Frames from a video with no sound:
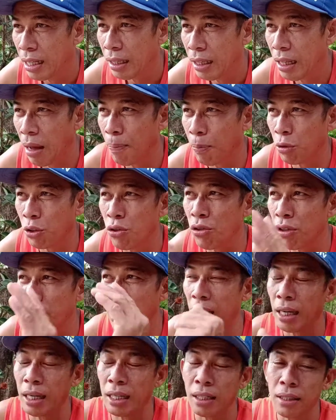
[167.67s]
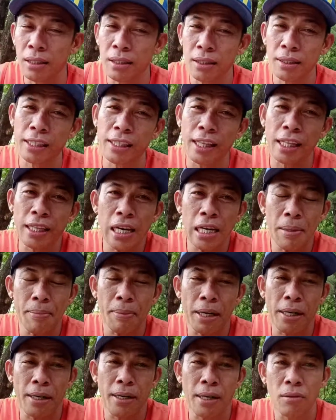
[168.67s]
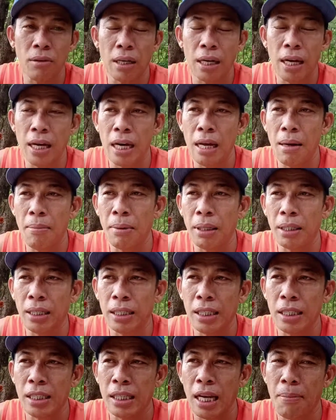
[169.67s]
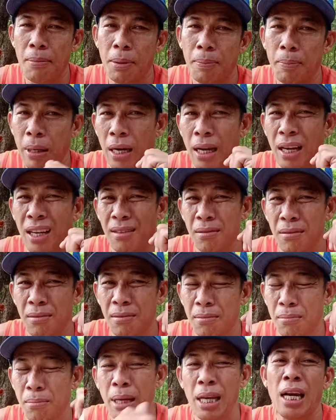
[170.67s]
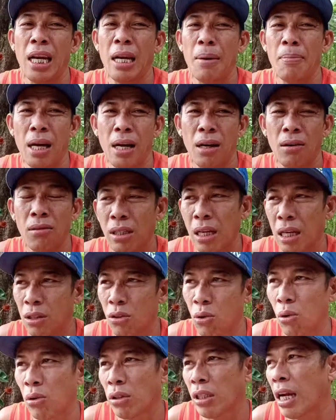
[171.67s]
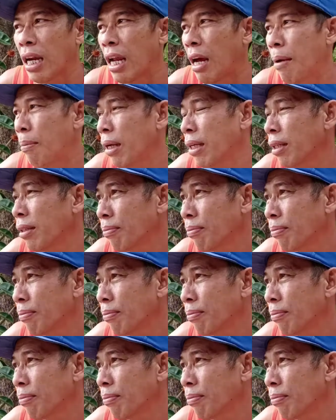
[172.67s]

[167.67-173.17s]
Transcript: tapos yun nga, nag, nagtatanim na rin ako ng halaman kasi sa amin pa lang, may alam na ako sa tungkol sa halaman